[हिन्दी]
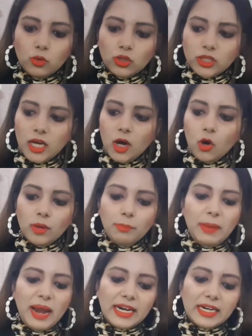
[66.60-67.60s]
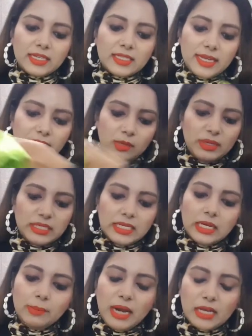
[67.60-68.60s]
कुर्ता और पैंट का सेट है
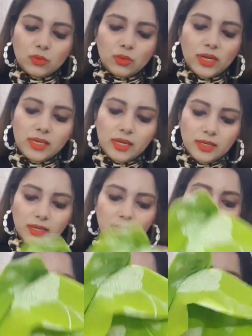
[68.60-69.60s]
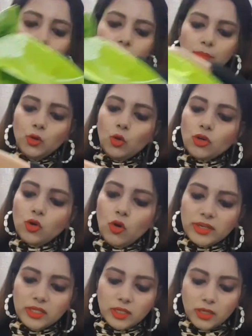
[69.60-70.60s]
बेसिकली प्लाजो नहीं है ये प्योर
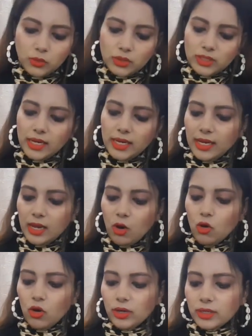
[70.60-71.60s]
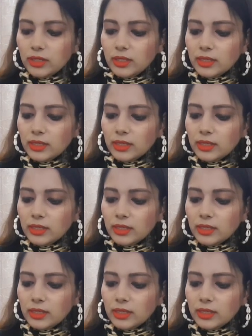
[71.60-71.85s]
कॉटन का कुर्ता है और